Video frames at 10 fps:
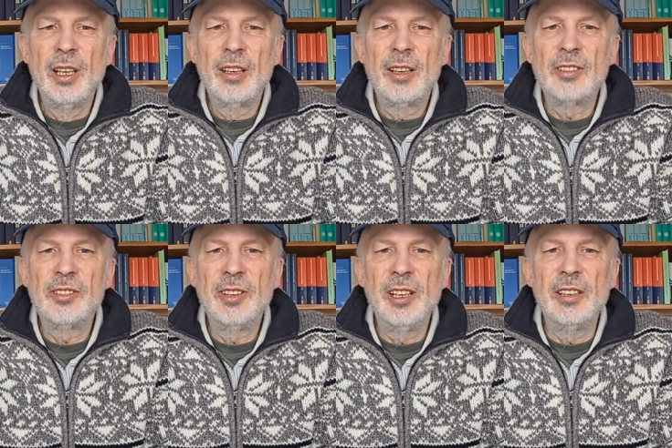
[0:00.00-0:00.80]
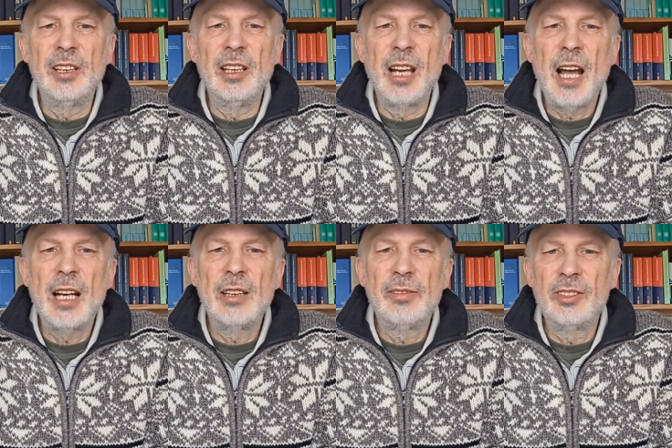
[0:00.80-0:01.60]
dass sie in die
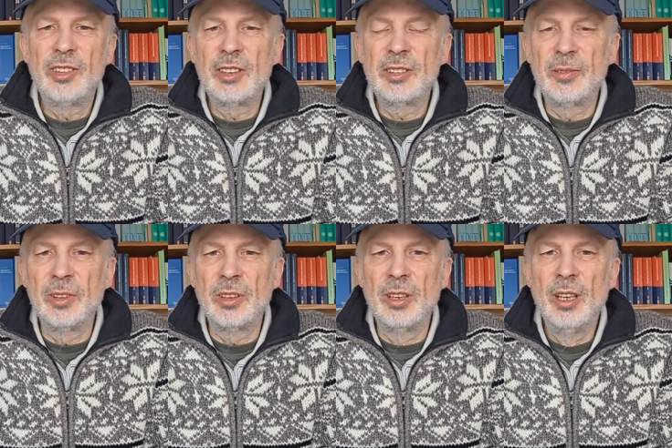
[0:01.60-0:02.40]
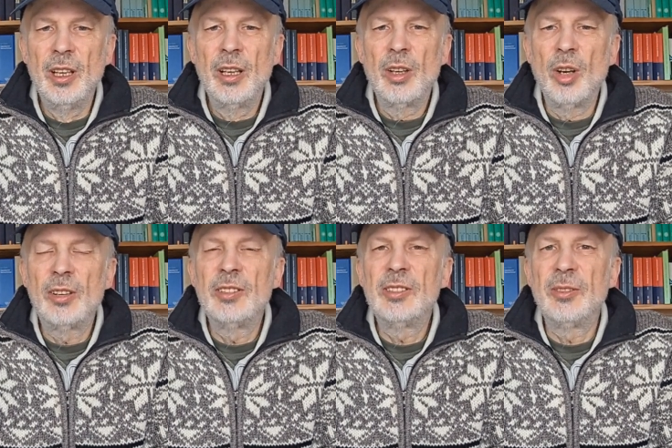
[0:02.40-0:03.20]
Lage versetzt wird,
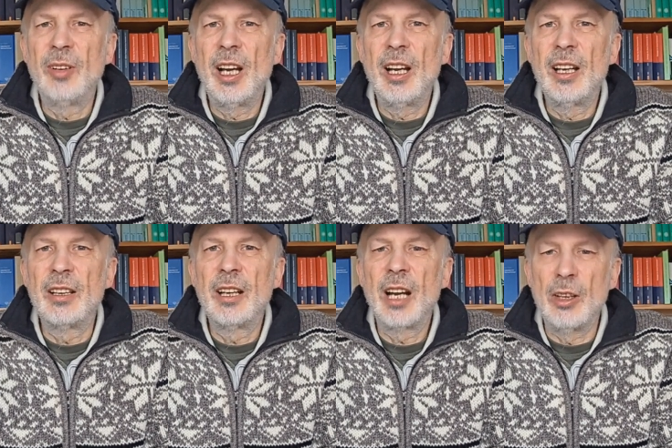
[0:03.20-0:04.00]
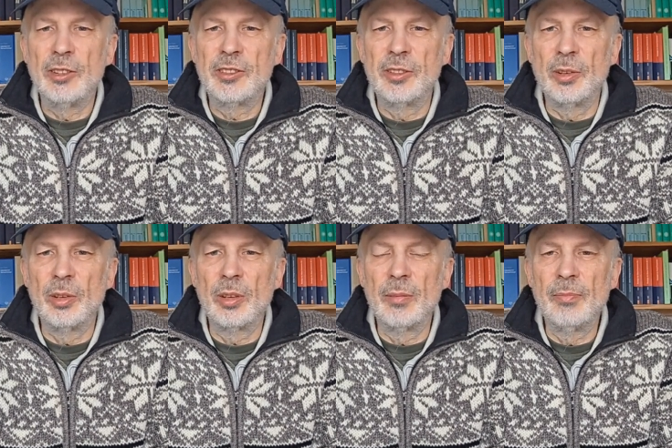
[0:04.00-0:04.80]
Gottes Wahrheit
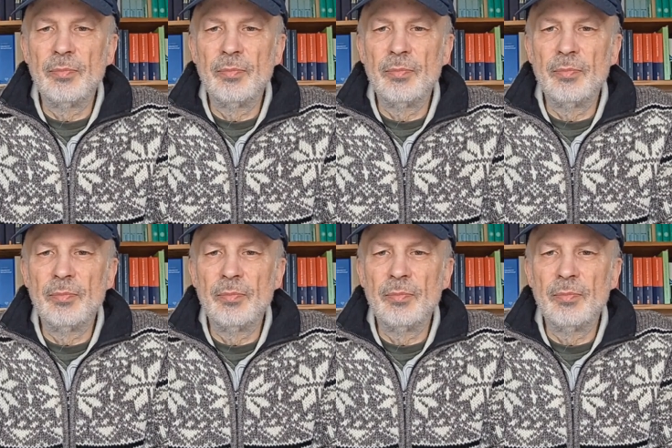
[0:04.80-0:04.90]
auszudrücken.